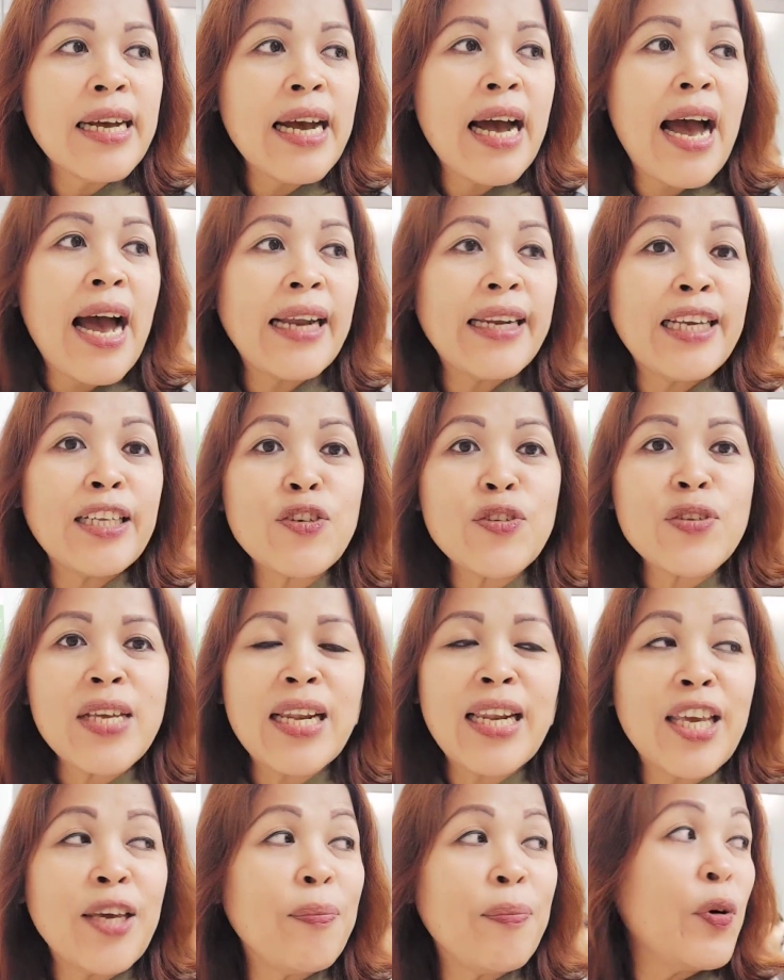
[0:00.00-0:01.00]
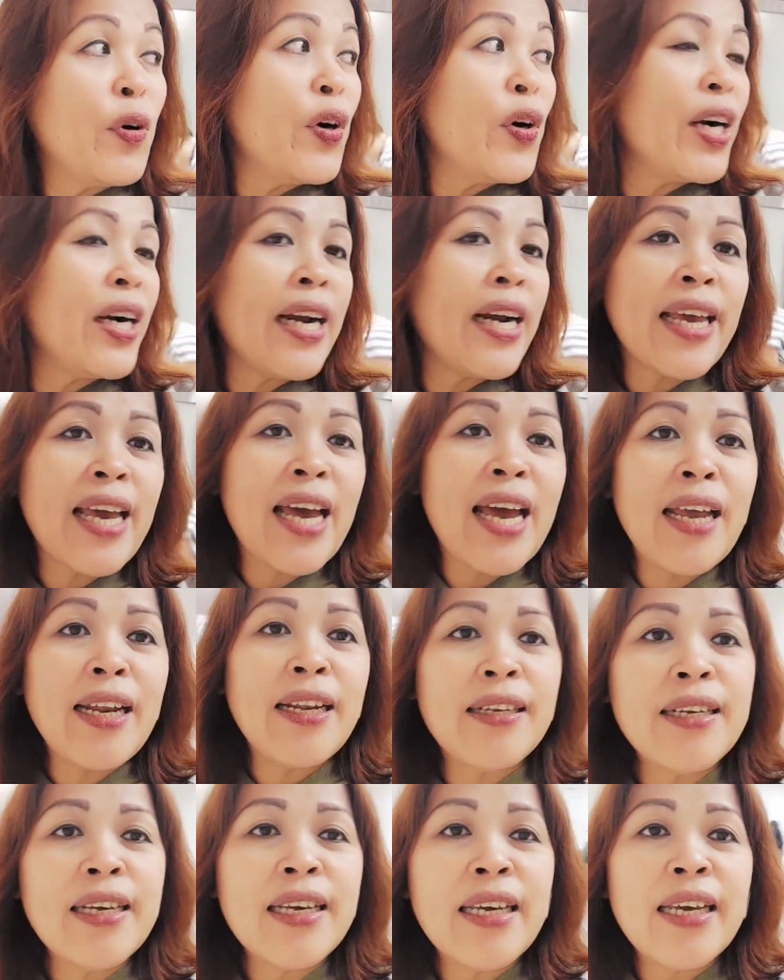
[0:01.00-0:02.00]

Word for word: Uh, dito sa Libor. Ayan,